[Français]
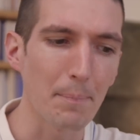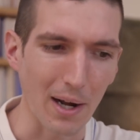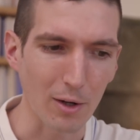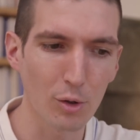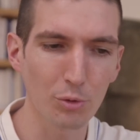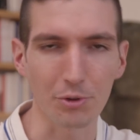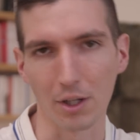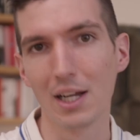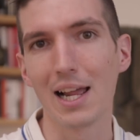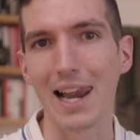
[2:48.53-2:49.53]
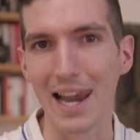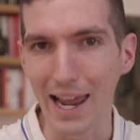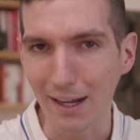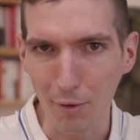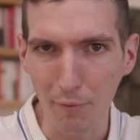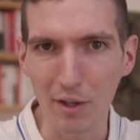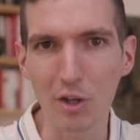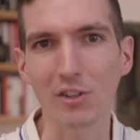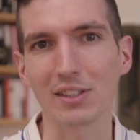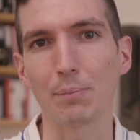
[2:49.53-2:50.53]
Par contre,
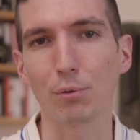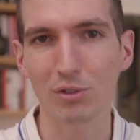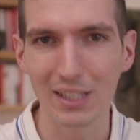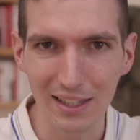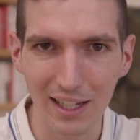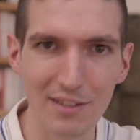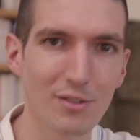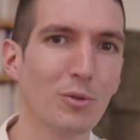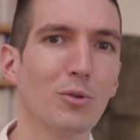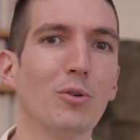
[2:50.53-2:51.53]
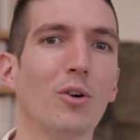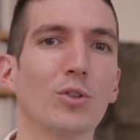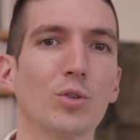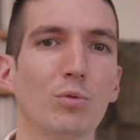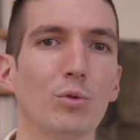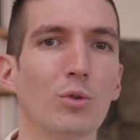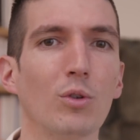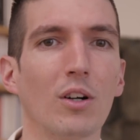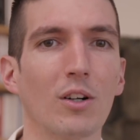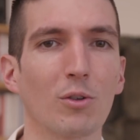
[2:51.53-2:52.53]
l'inconvénient, et c'est pour cette raison euh, que je
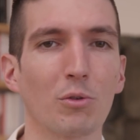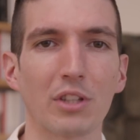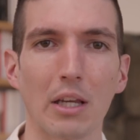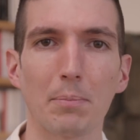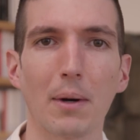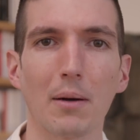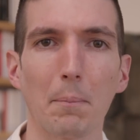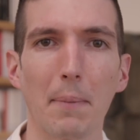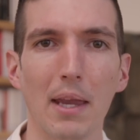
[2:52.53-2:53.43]
vous euh, conseille pas